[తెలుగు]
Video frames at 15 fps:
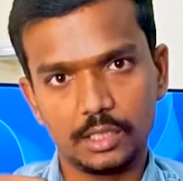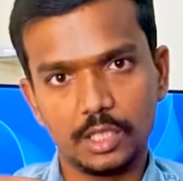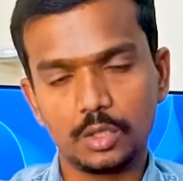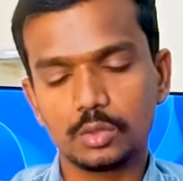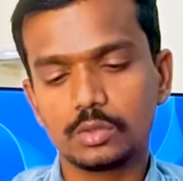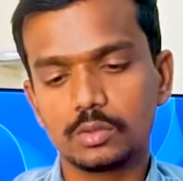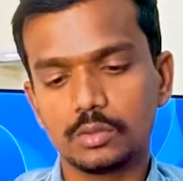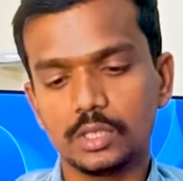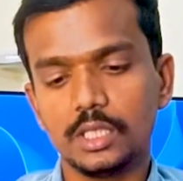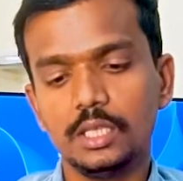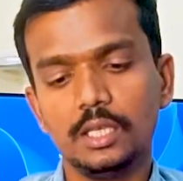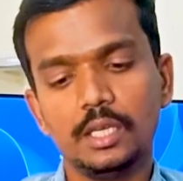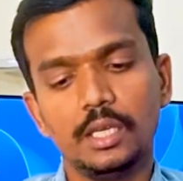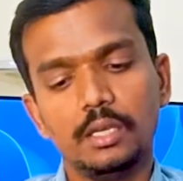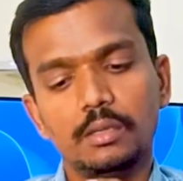తెలుస్తుంది
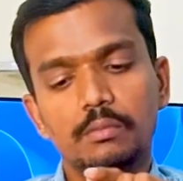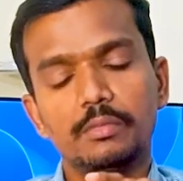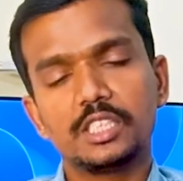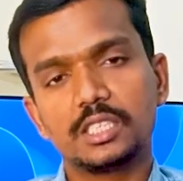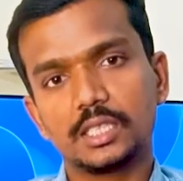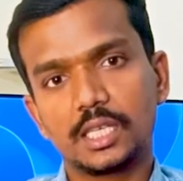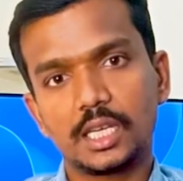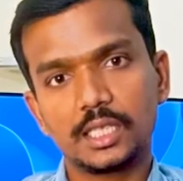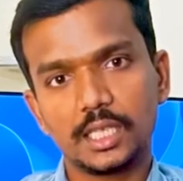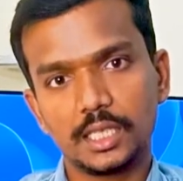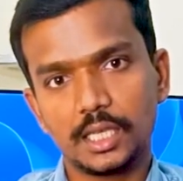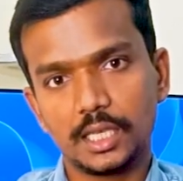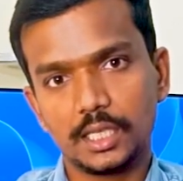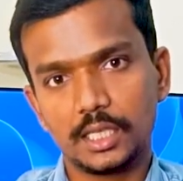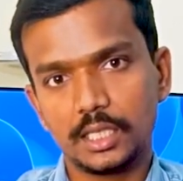మిక్స్డ్
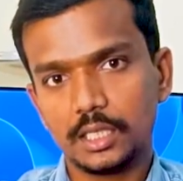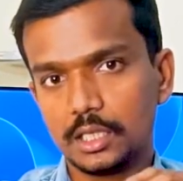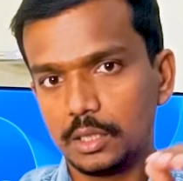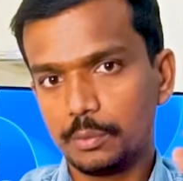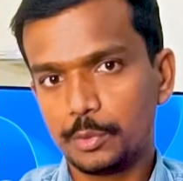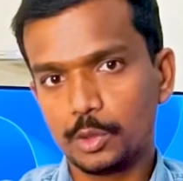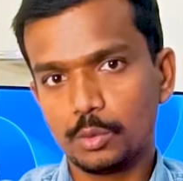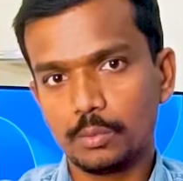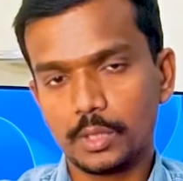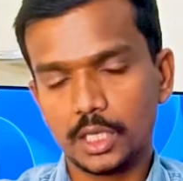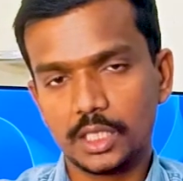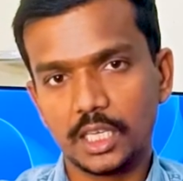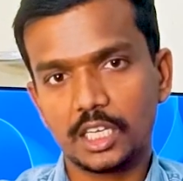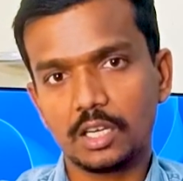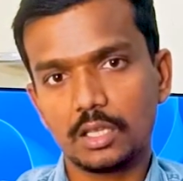కంటెంట్ అంటే ఇప్పుడు మన
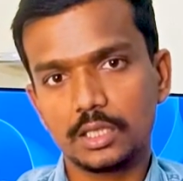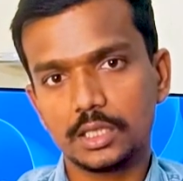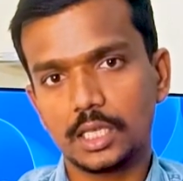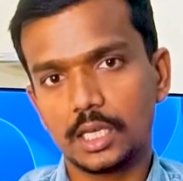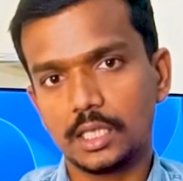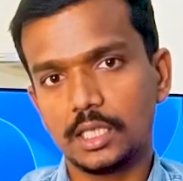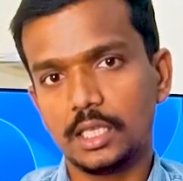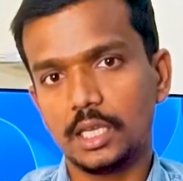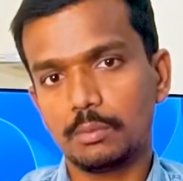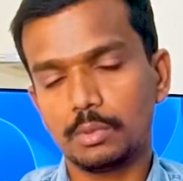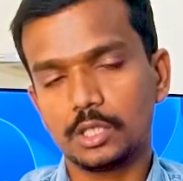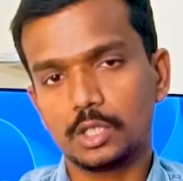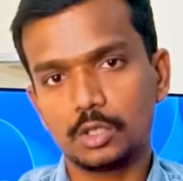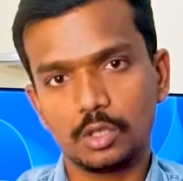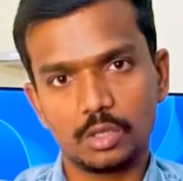టెక్నాలజీ కానీ
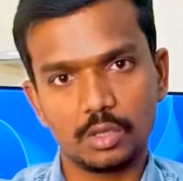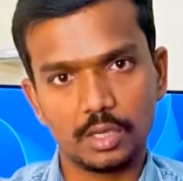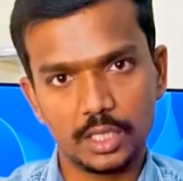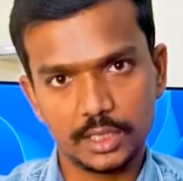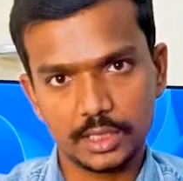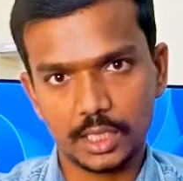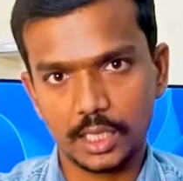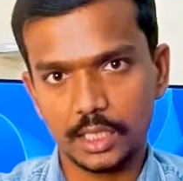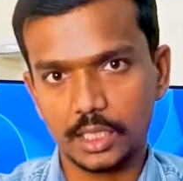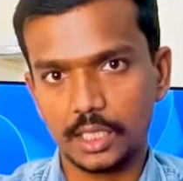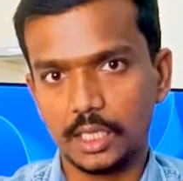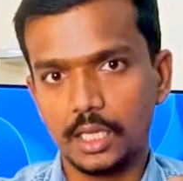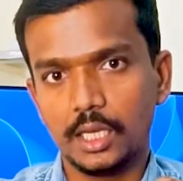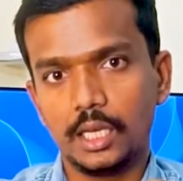లేకపోతే ట్యూటోరియల్స్ కానీ